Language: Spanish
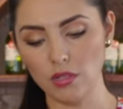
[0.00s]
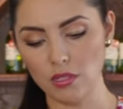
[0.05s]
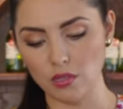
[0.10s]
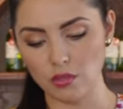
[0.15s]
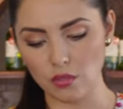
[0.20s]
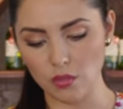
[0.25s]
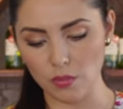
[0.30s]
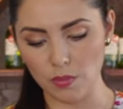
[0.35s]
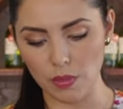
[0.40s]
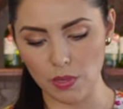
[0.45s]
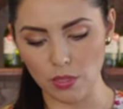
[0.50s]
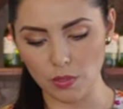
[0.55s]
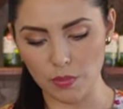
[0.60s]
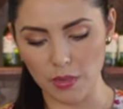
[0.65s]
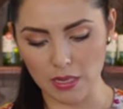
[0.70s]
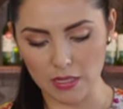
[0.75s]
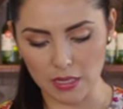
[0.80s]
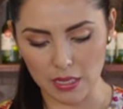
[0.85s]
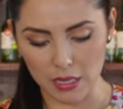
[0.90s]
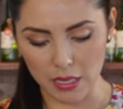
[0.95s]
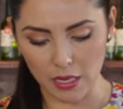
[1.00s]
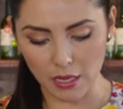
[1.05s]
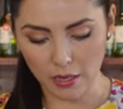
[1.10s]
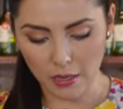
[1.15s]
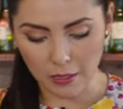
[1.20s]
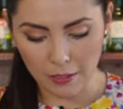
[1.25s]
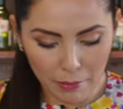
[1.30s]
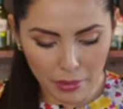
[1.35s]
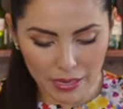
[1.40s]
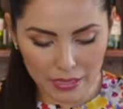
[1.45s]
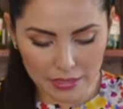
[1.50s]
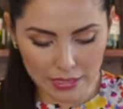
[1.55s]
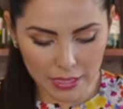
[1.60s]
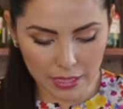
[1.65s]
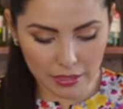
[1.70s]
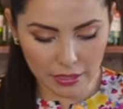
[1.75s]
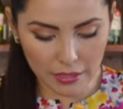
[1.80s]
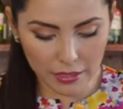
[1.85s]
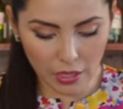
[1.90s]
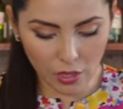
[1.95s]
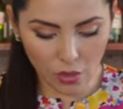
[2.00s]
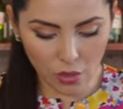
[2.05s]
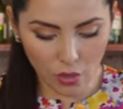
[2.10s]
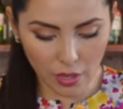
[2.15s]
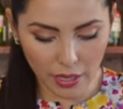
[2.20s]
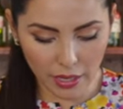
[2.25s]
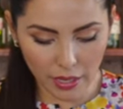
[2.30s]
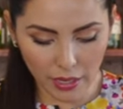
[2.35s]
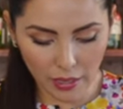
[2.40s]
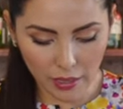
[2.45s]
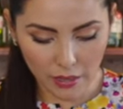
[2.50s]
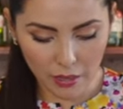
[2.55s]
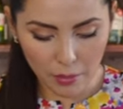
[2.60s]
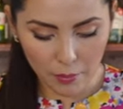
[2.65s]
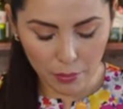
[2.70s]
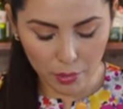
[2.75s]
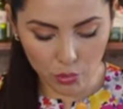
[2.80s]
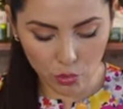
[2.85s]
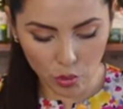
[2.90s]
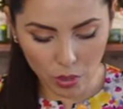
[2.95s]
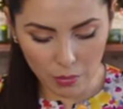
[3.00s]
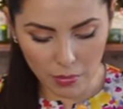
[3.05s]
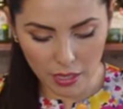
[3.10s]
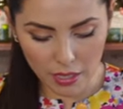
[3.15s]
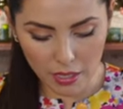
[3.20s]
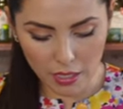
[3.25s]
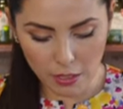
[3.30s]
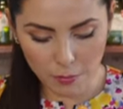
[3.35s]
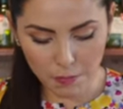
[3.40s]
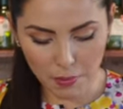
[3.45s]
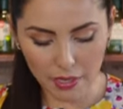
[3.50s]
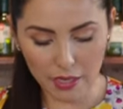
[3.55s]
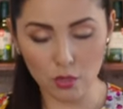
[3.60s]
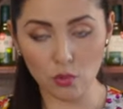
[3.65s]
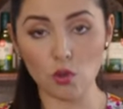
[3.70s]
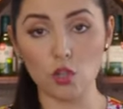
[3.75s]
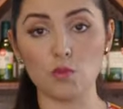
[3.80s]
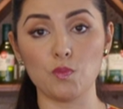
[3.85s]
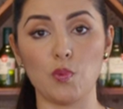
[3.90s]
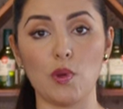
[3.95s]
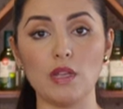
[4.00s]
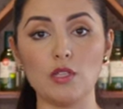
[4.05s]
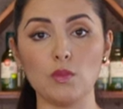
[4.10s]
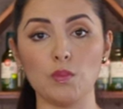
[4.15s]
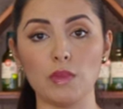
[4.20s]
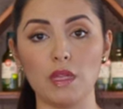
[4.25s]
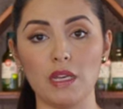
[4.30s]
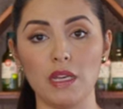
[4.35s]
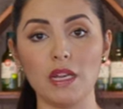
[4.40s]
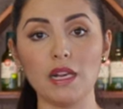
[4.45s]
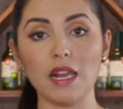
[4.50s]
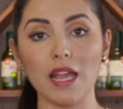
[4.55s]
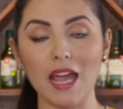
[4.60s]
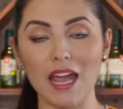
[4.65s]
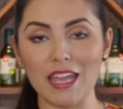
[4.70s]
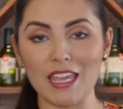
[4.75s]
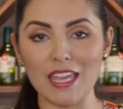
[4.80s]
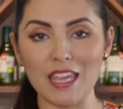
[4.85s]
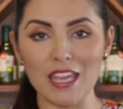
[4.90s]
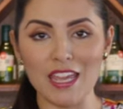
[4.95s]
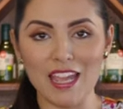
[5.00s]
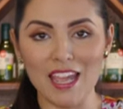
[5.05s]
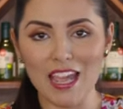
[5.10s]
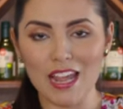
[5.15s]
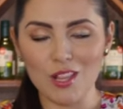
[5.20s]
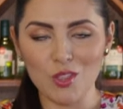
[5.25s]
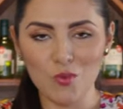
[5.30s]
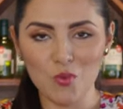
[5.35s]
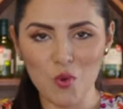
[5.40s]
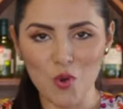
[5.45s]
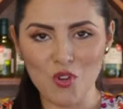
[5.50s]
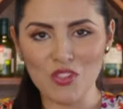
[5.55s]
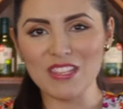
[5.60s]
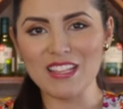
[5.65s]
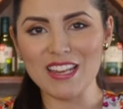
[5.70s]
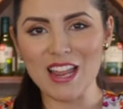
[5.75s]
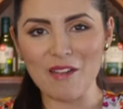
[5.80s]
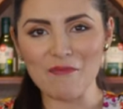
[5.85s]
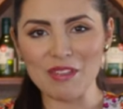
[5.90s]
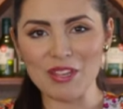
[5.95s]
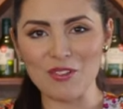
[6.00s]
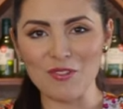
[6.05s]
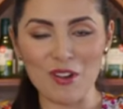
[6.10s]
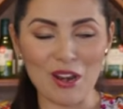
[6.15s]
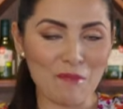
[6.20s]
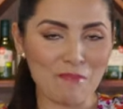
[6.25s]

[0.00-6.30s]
Estos vinos van a salir, van a estar en la tienda roja.mx para que tú los puedas obtener ahí el dúo dinámico,